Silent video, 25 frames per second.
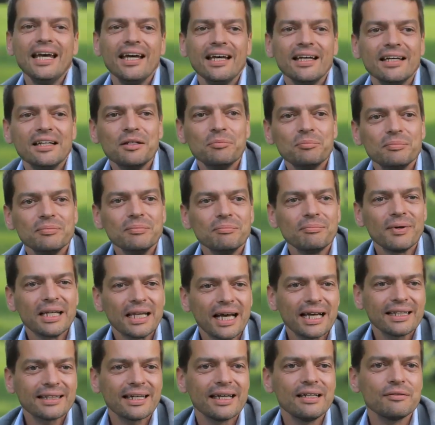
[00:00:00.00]
ähm, man
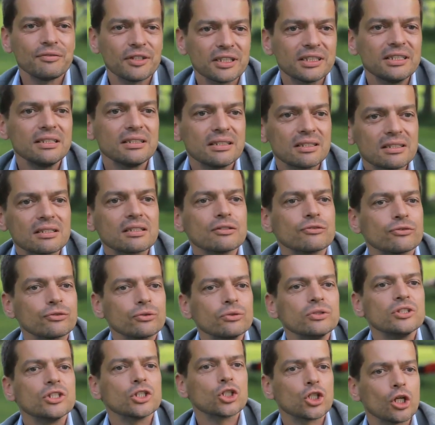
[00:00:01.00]
hat einfach dieses
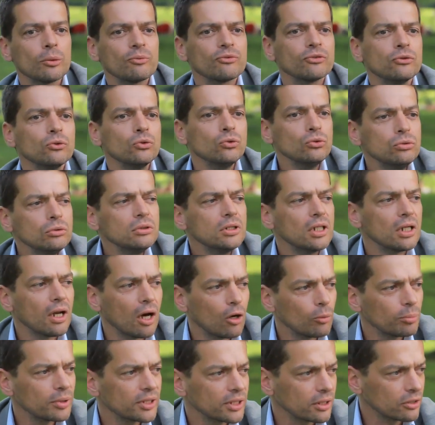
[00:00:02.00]
Gefühl, Sie schöpfen
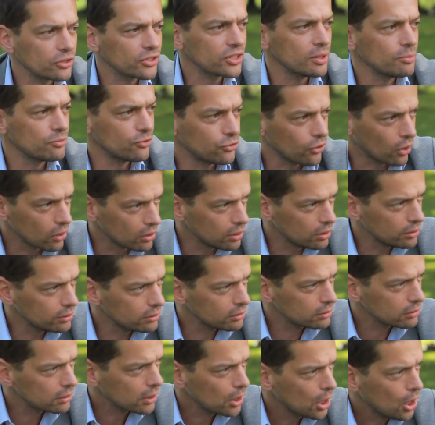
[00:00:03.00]
unglaublich aus dem Vollen.
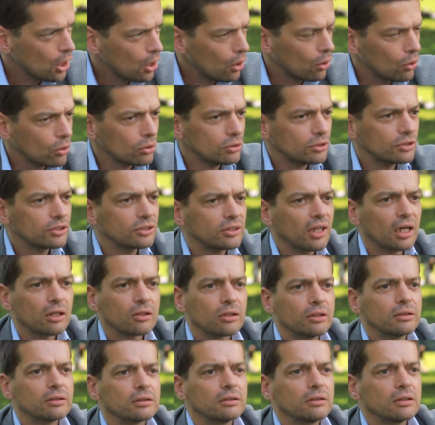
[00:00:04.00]
Und da
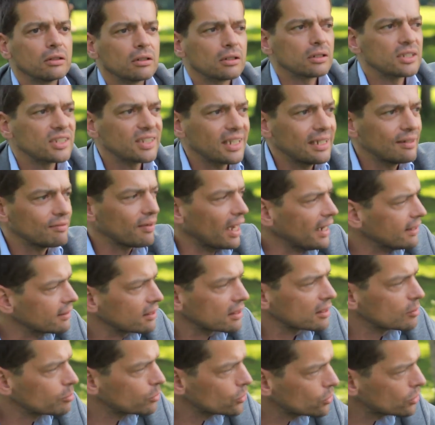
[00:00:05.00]
könnten noch zehn
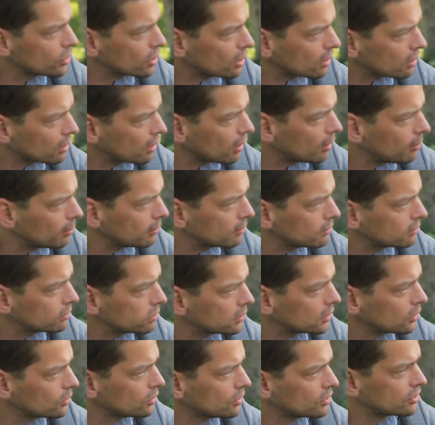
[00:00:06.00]
weitere Bücher kommen
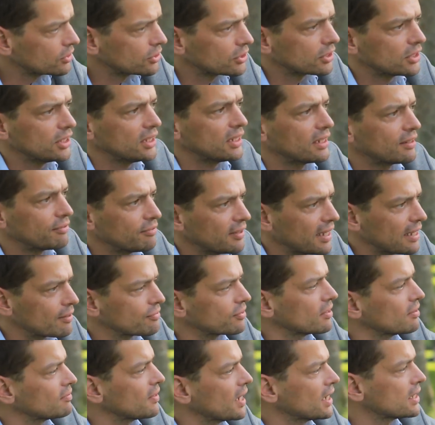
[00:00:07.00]
und die
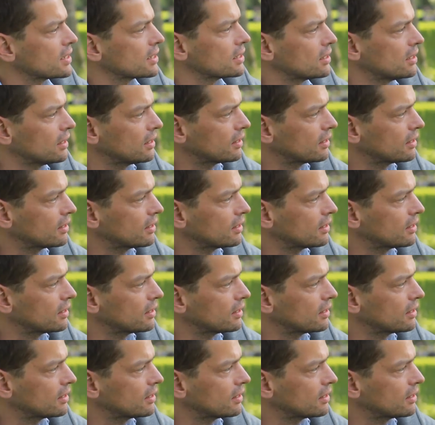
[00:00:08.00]
Querverweise, die